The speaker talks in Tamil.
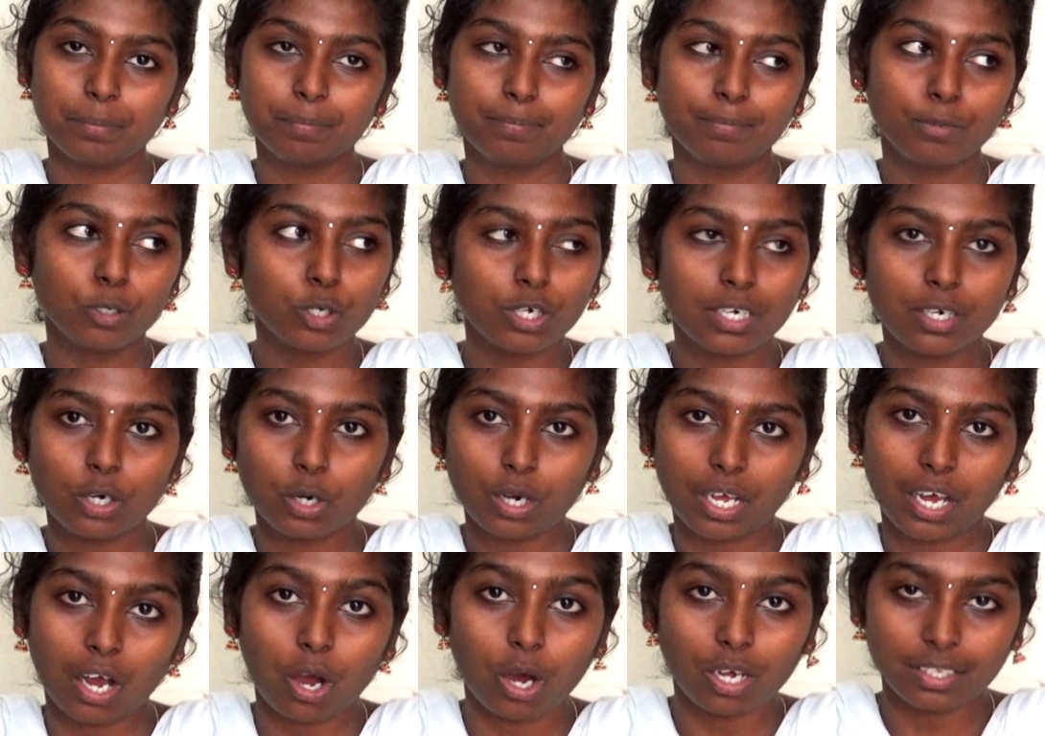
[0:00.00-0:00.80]

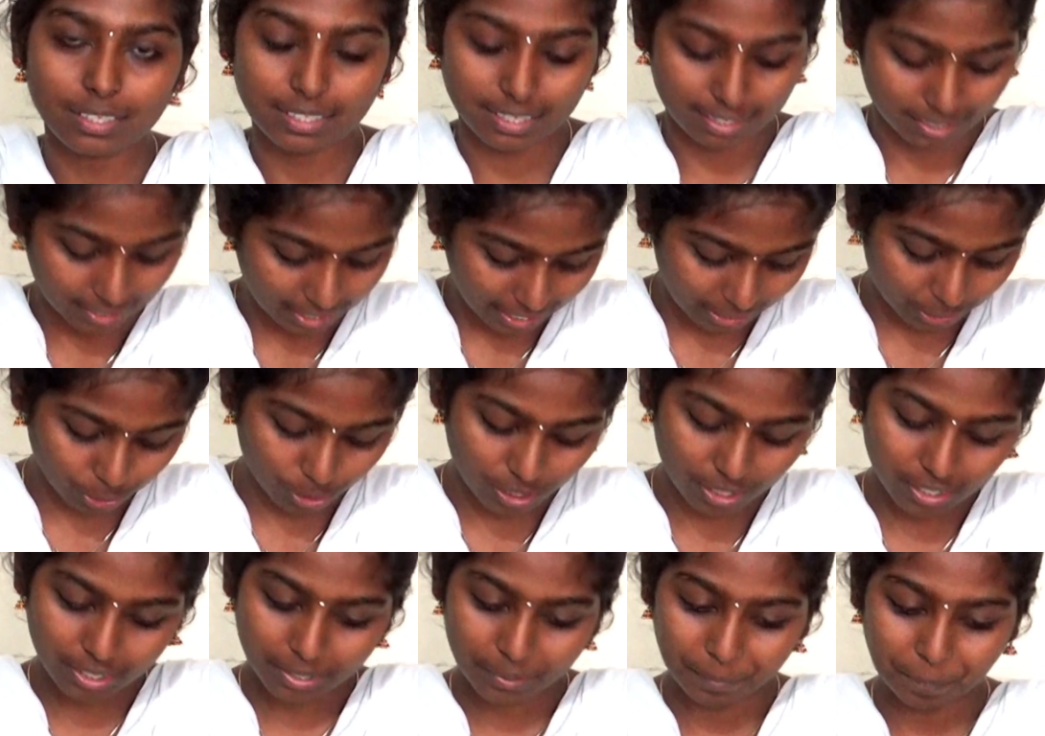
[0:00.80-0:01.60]
புக்கோட ஆத்தர்
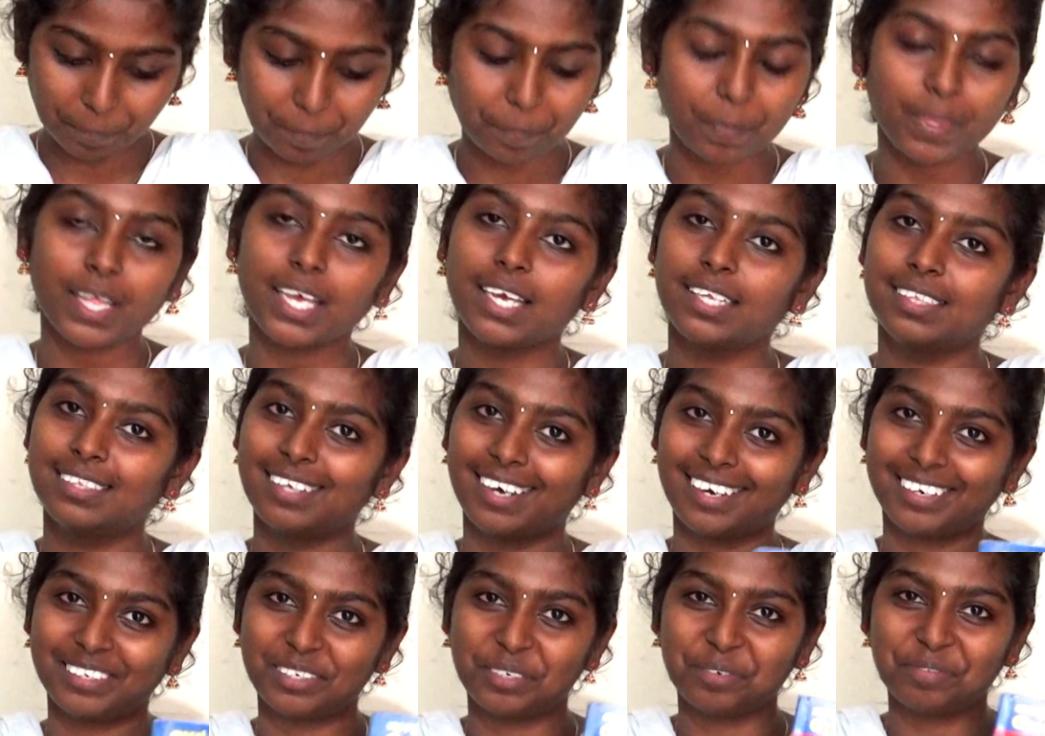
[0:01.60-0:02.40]
ஆக்சுவலி
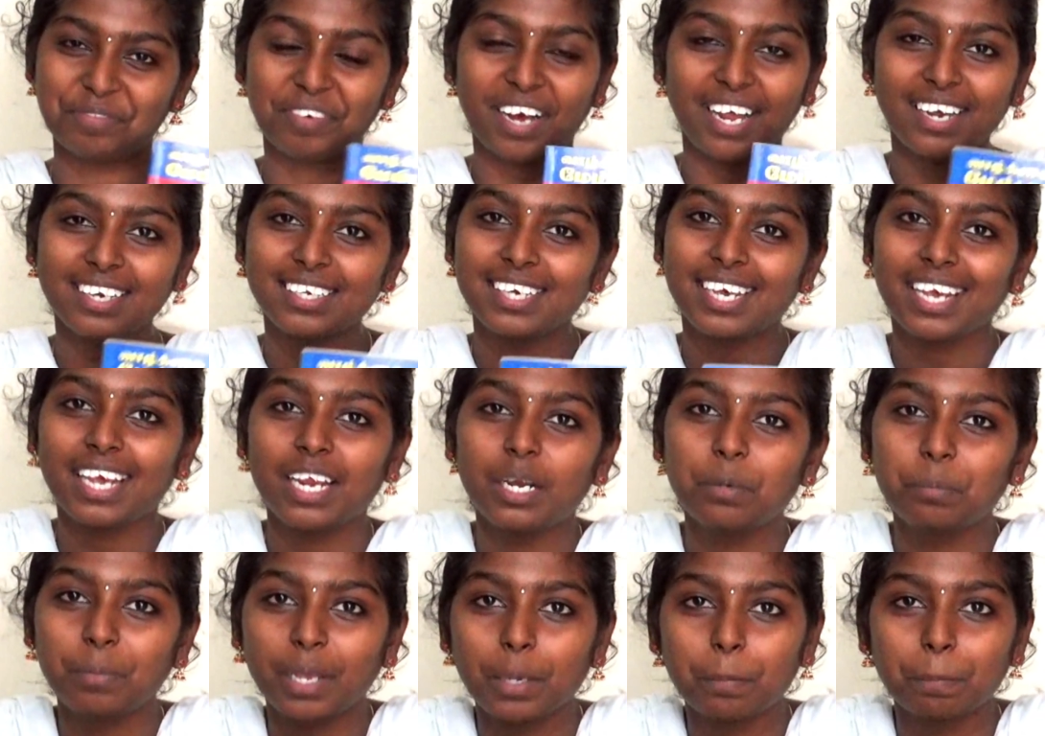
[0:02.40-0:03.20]
இதுதான்
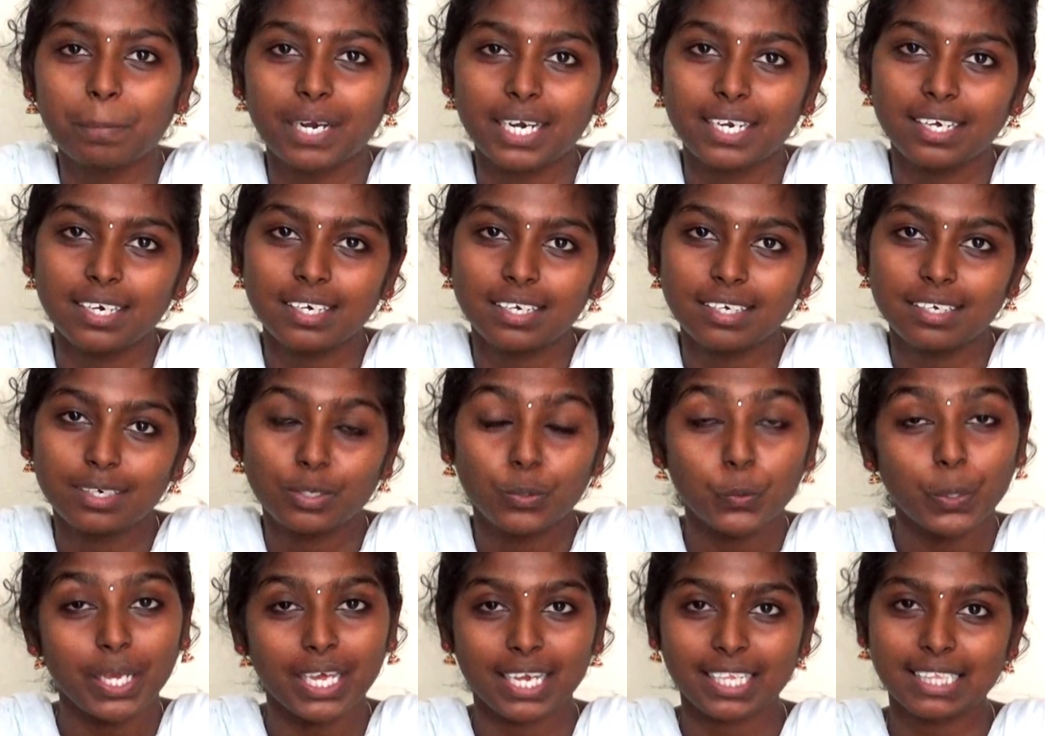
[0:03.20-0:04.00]
வாழ்க்கையில் மேம்பட
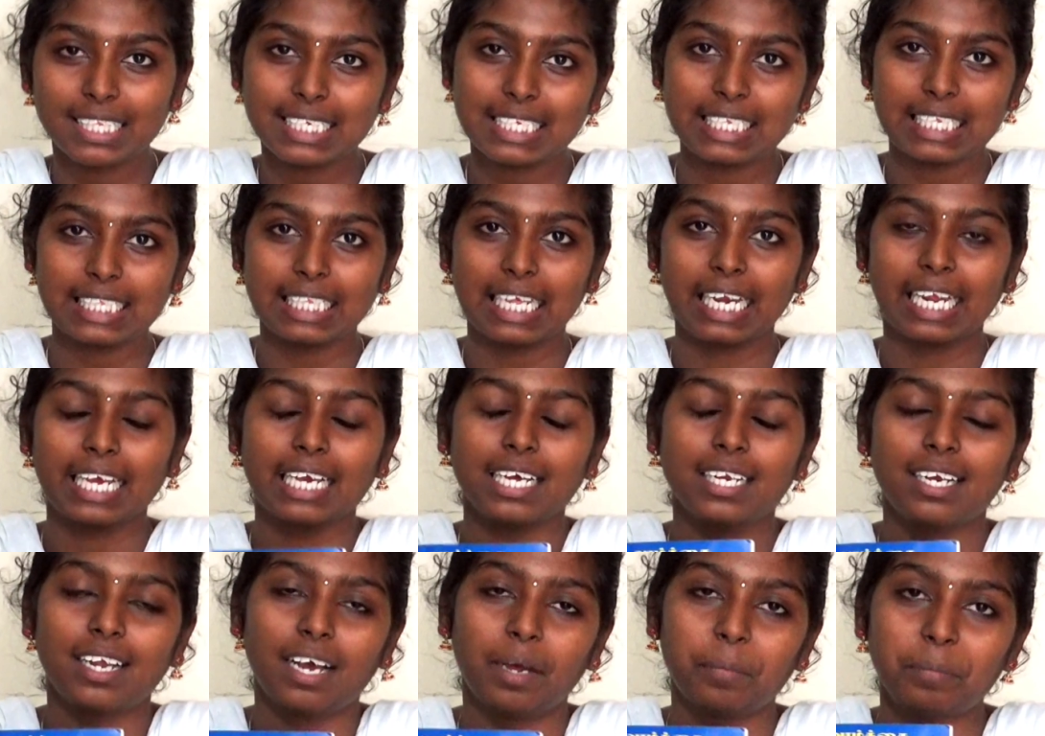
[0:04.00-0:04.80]
உயர்ந்த
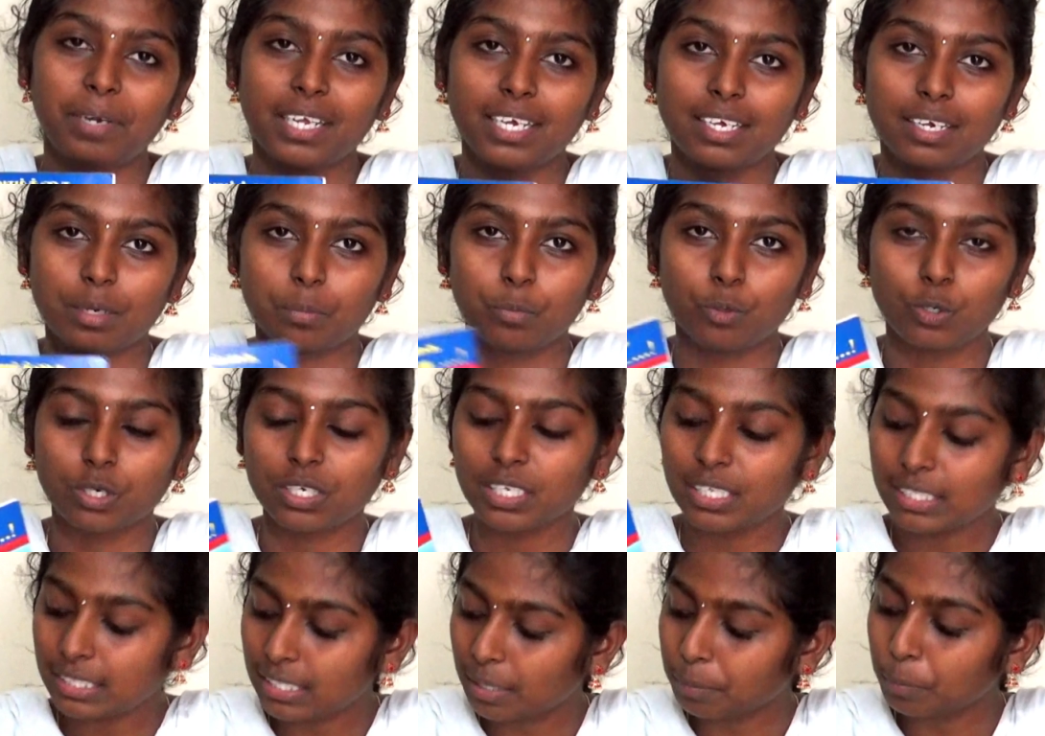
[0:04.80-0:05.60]
சிந்தனைகள் அப்படிங்கிற
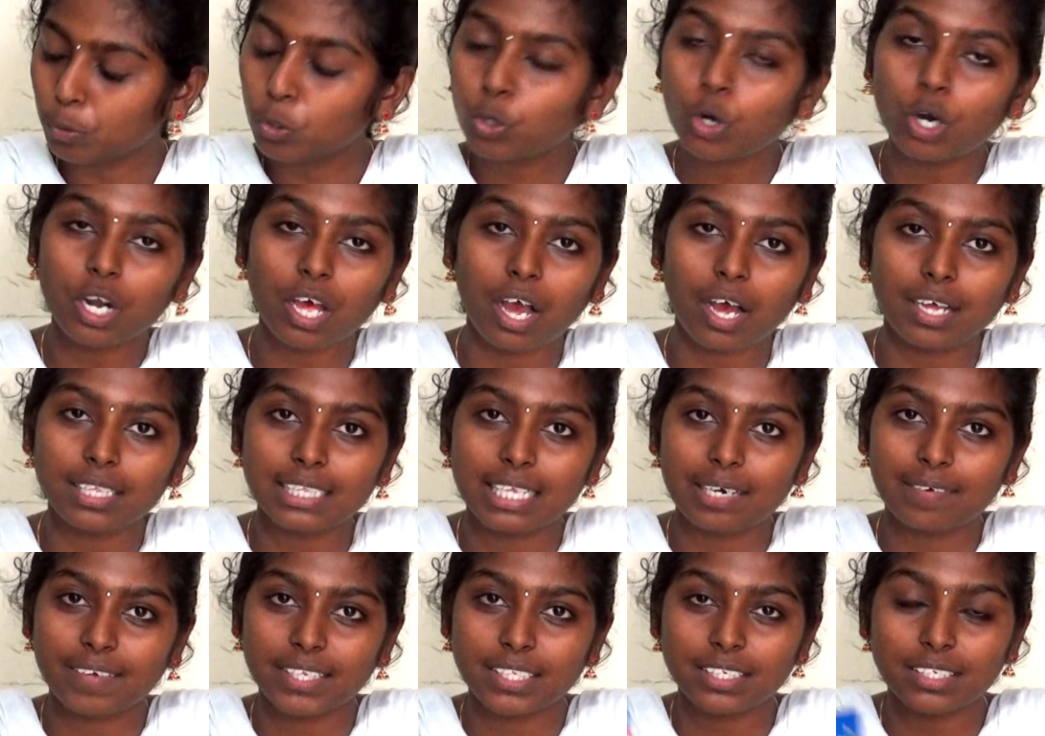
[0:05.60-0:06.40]
புக்கு இந்த புக்கோட
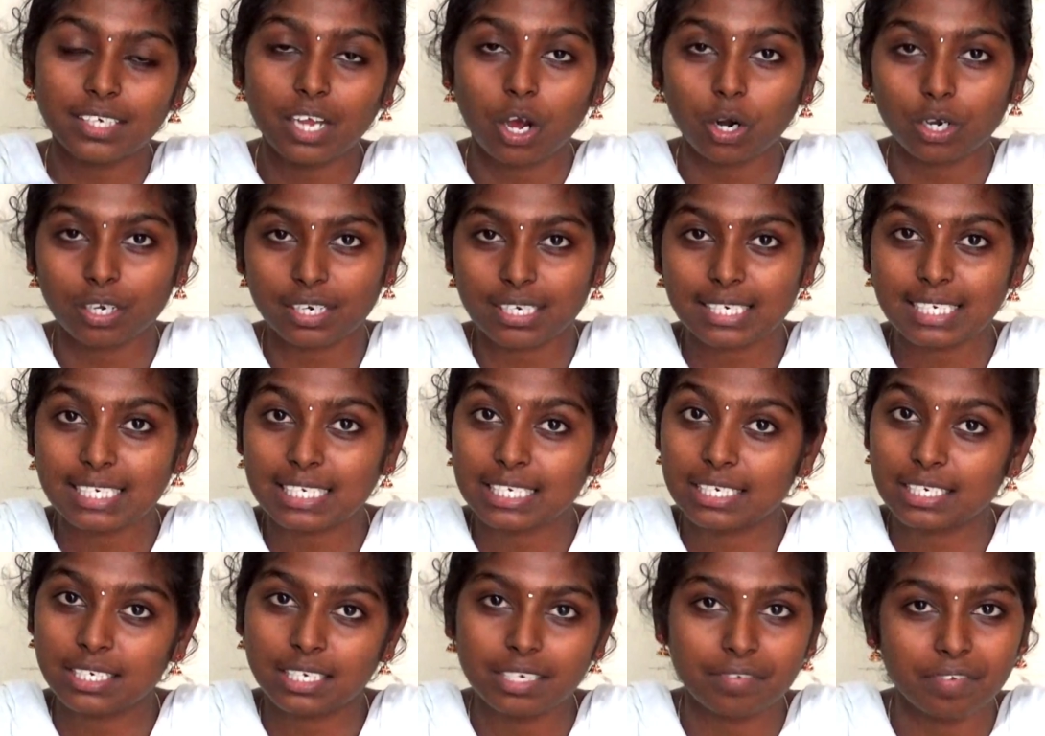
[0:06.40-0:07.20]
ஆத்தர் வந்து டாக்டர்
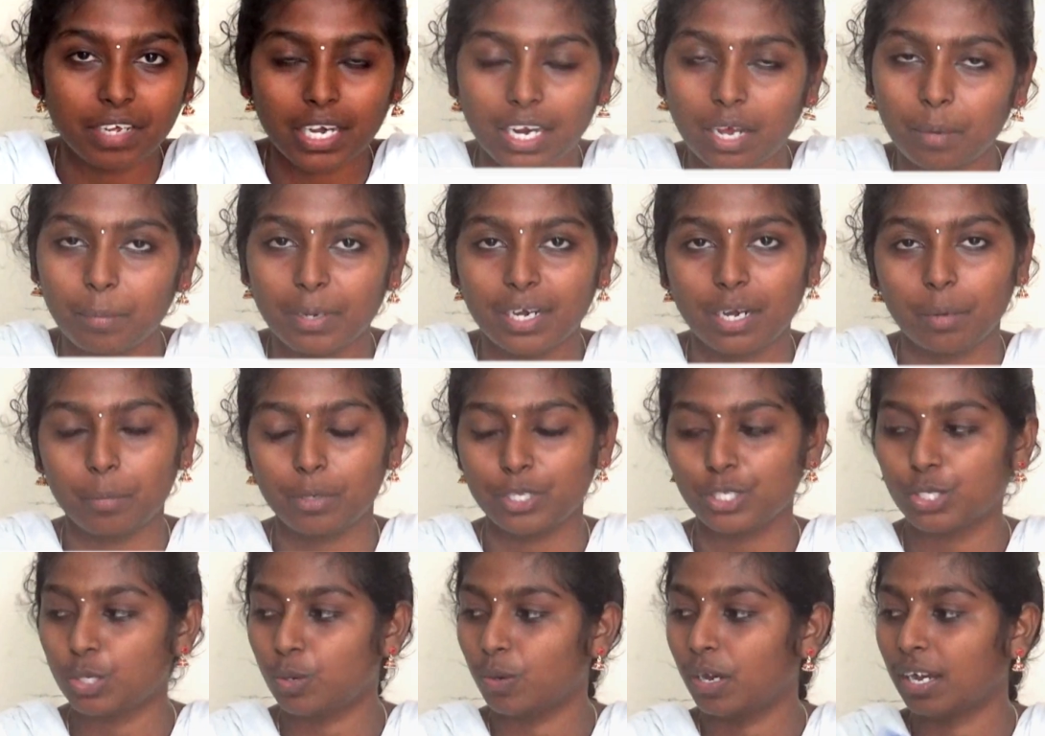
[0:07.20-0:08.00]
சிவராமன்
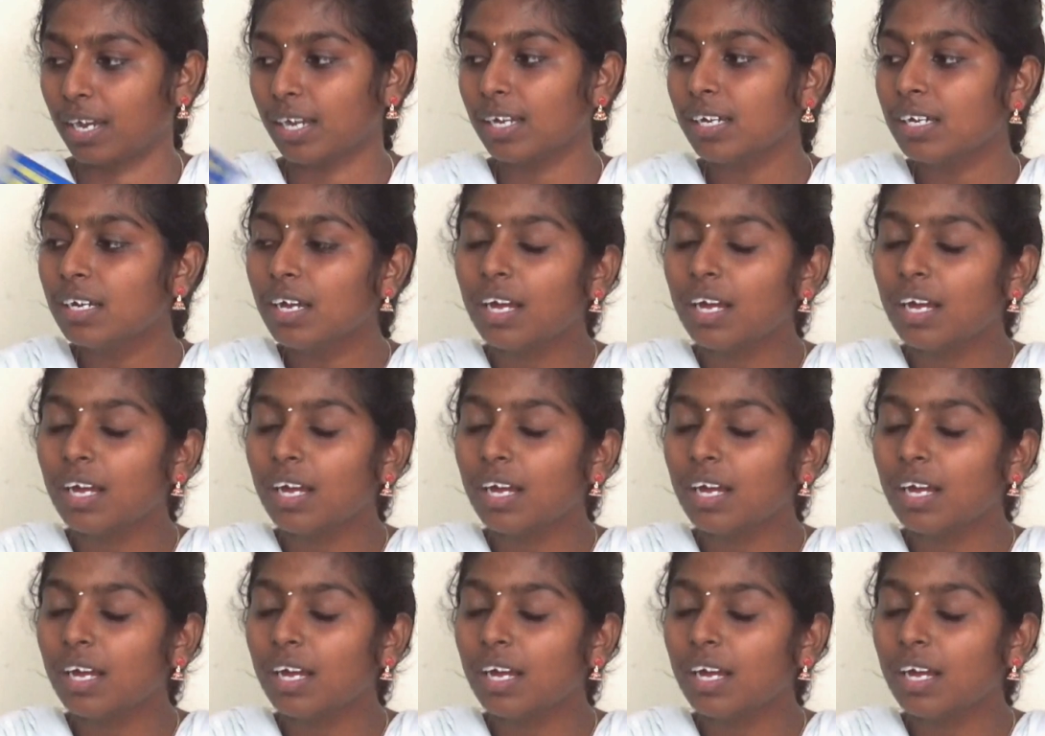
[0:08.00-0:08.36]
அப்படின்னு சொல்லுவாங்க